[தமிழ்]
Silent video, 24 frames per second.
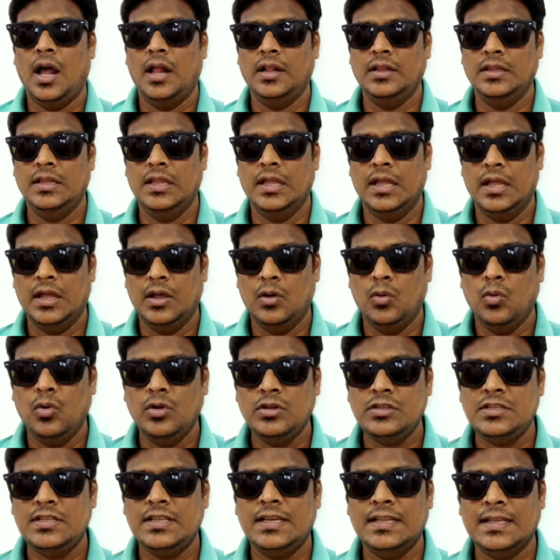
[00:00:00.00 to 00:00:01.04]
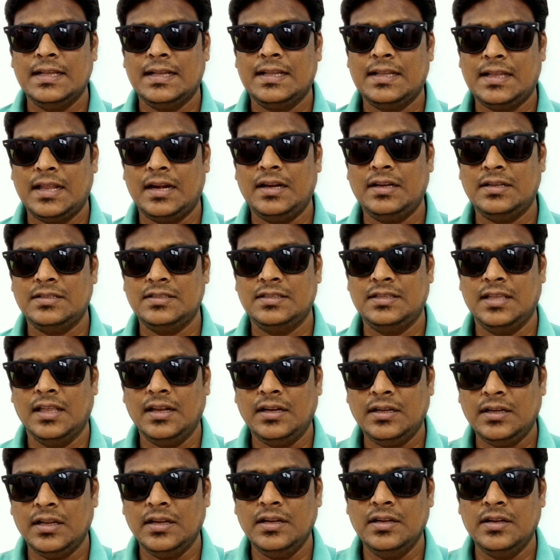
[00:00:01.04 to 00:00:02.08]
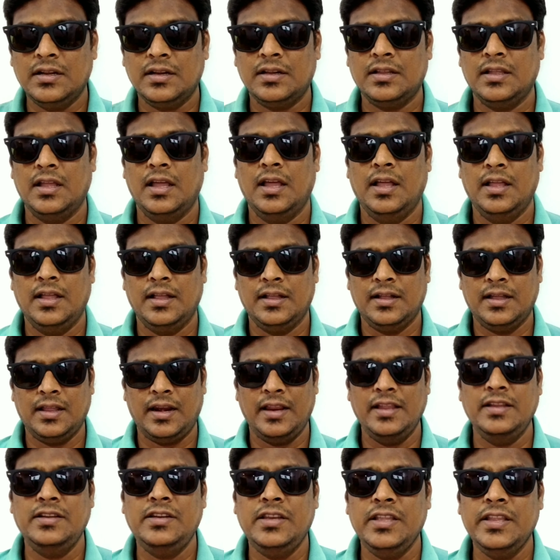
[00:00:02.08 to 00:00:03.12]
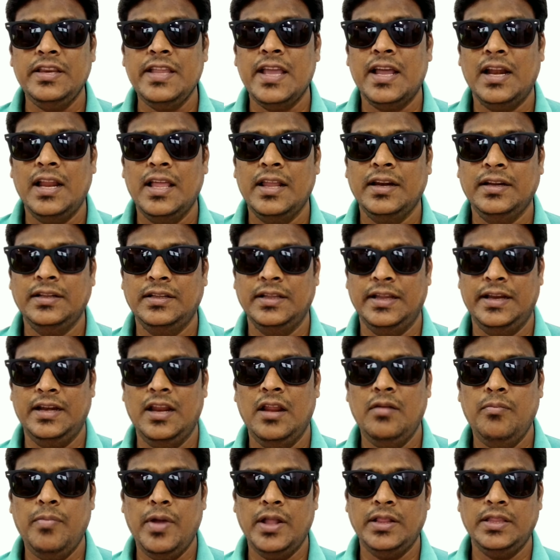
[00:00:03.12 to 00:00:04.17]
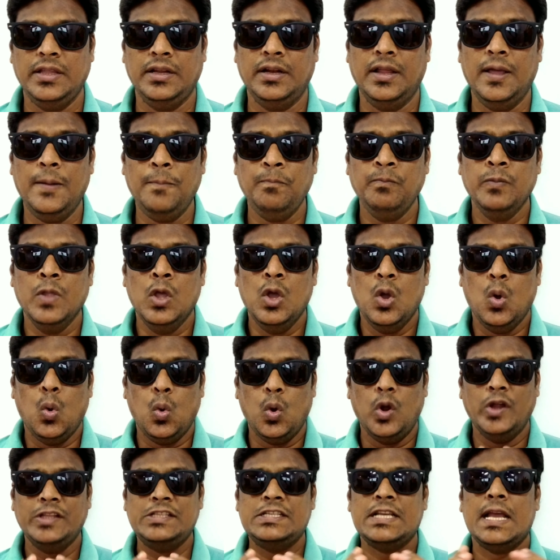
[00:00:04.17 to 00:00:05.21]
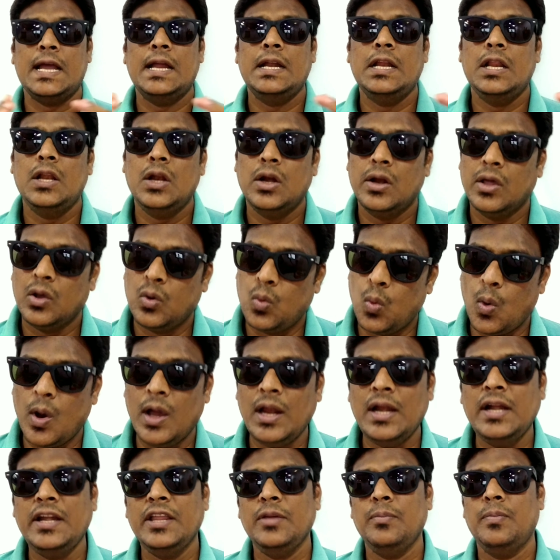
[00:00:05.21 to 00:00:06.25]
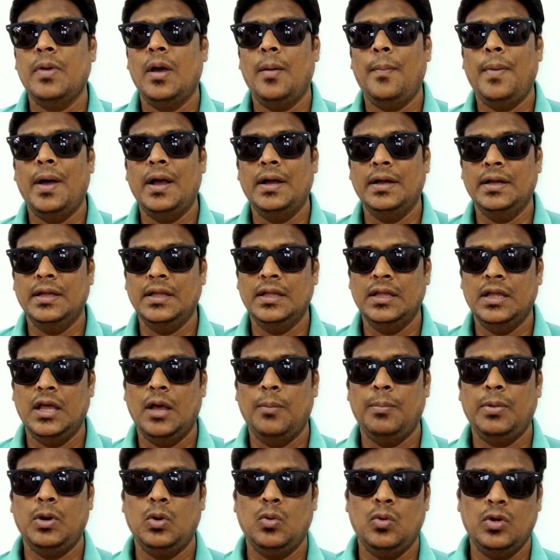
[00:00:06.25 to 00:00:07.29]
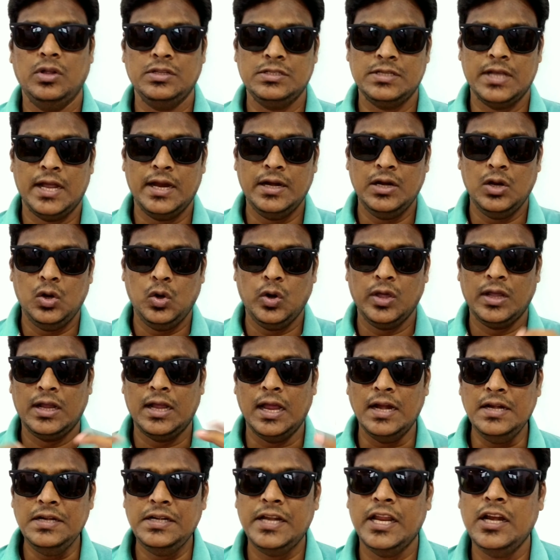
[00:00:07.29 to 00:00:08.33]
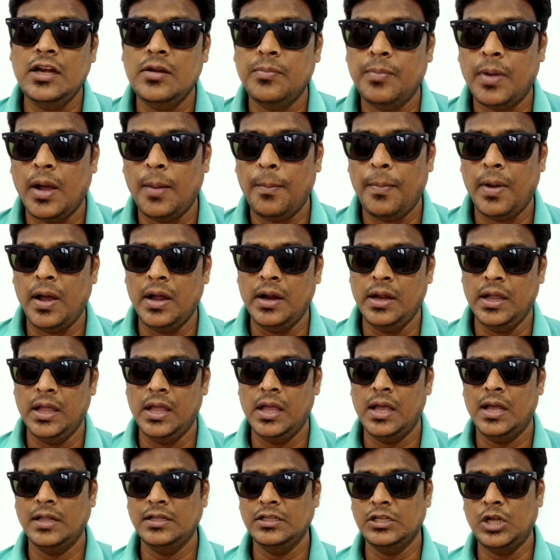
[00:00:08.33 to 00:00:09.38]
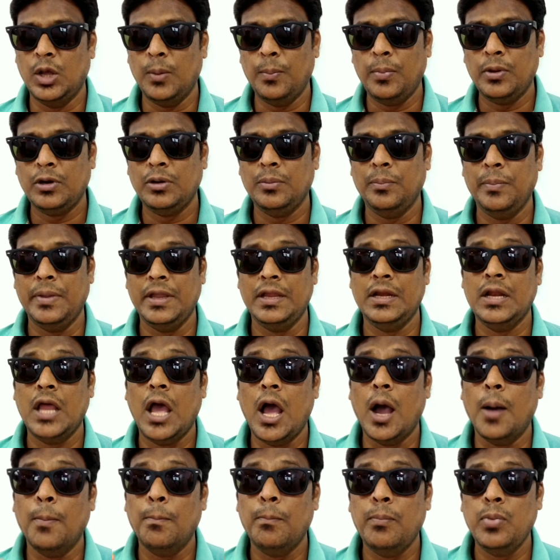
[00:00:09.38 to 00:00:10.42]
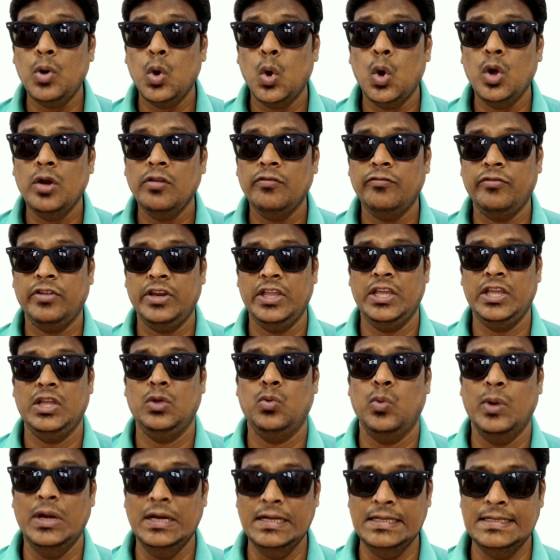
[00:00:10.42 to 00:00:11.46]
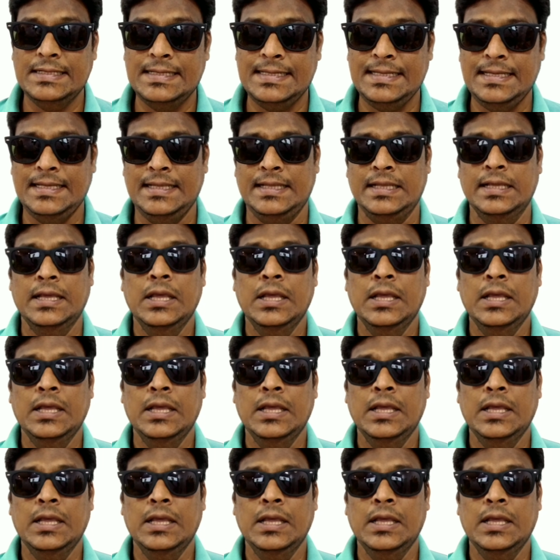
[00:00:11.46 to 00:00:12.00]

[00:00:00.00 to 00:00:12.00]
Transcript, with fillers: அந்த ஒரு சில க்ர சர்டன் க்ரைட்டீரியாலாம் இருக்குது என்னென்னு பார்த்தீங்கன்னா உங்கள் சேனலோட குவாலிட்டி பார்ப்பாங்க அப்புறம் உங்கள் சேனலோட கண்டென்ட் பார்ப்பாங்க அதுக்கப்புறம் மெயினாக அப்லோடு ஃப்ரீக்குவென்சி